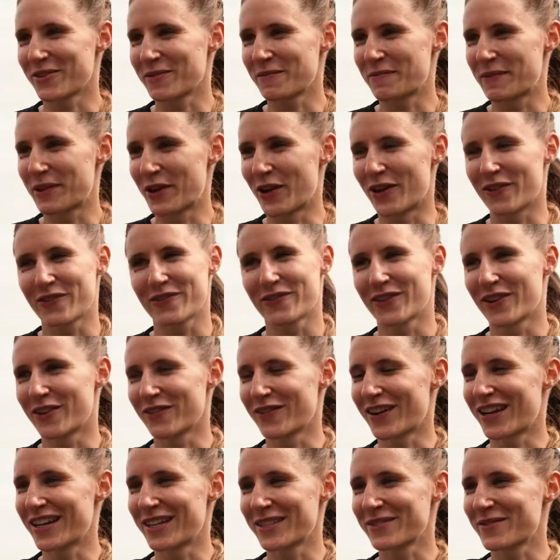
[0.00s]
und bin offen
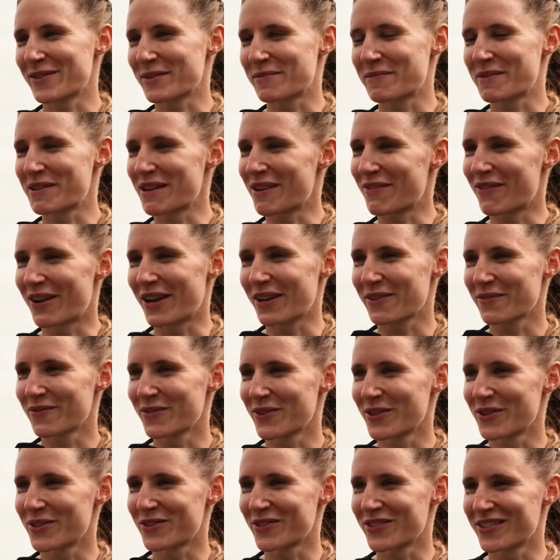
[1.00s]
auf alles, was mich erwarten
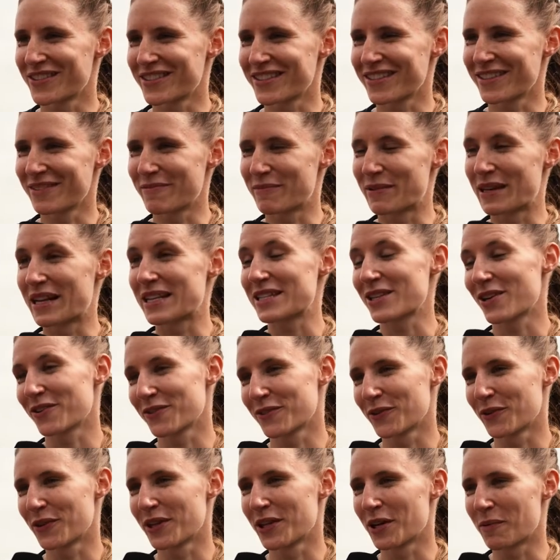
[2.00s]
wird. Und äh, bin jetzt auch
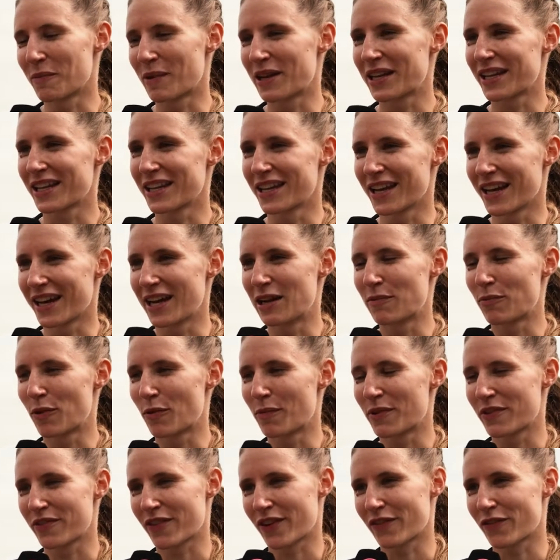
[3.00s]
froh, hier nochmal die
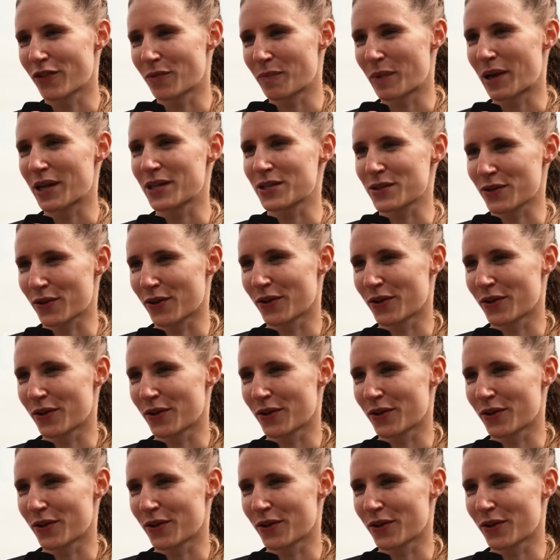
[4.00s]
Generalprobe in Frankfurt machen zu